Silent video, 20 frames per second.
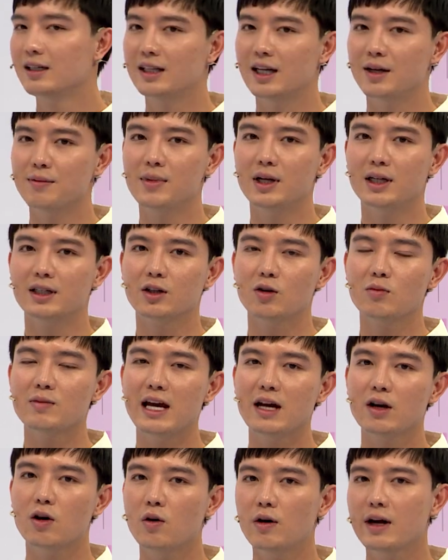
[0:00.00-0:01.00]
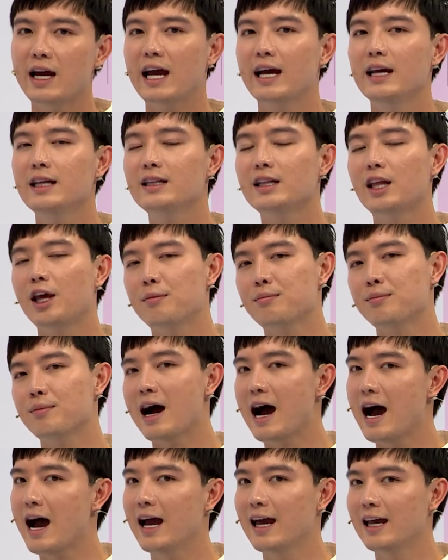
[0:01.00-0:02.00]
Thì mình cũng đang cố gắng tìm
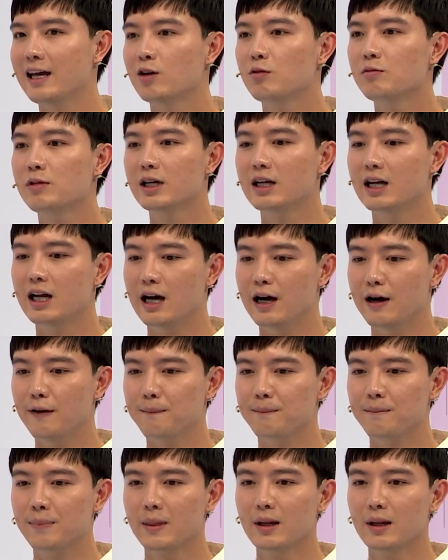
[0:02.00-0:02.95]
bài cũng như là